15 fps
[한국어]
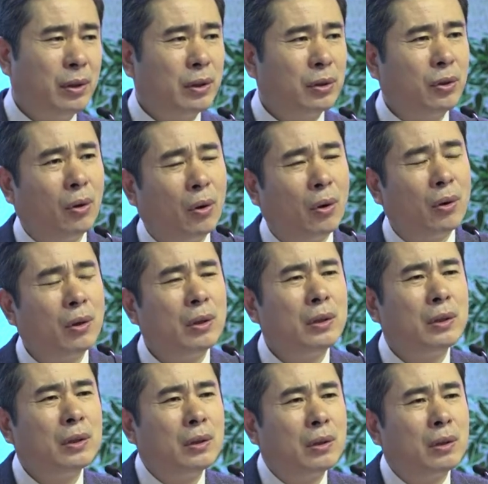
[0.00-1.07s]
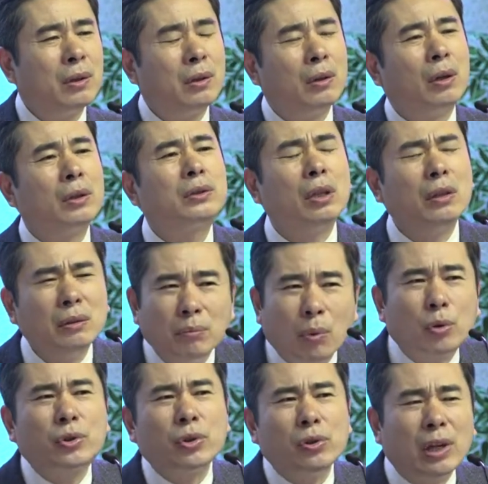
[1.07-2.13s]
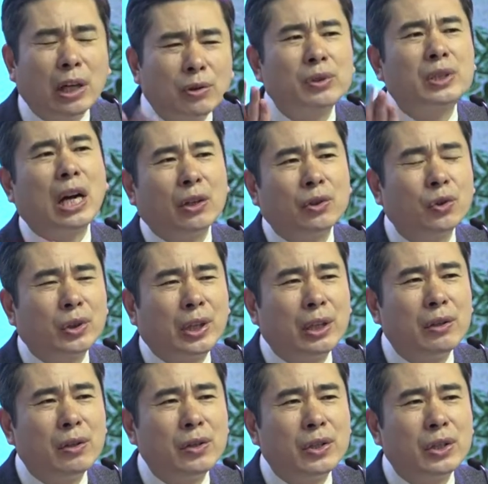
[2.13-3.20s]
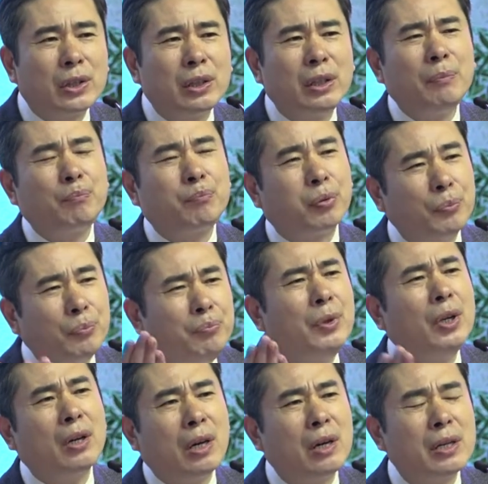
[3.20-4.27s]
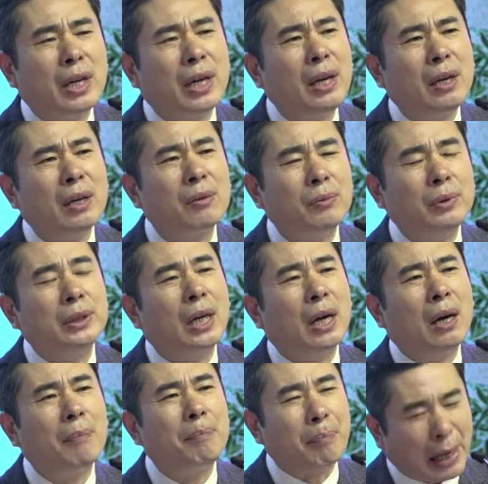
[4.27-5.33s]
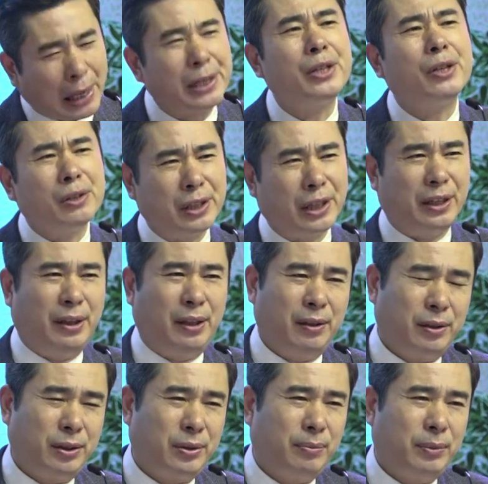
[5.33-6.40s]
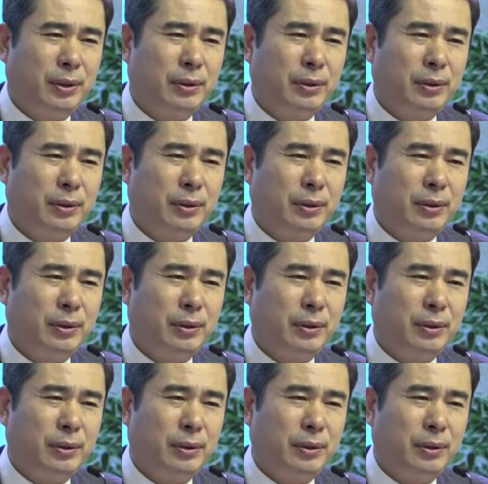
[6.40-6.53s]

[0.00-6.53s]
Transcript: 또 어떤 목적을 가지고 창조되었는지를 분명하게 우리가 발견을 해야 되는 것입니다.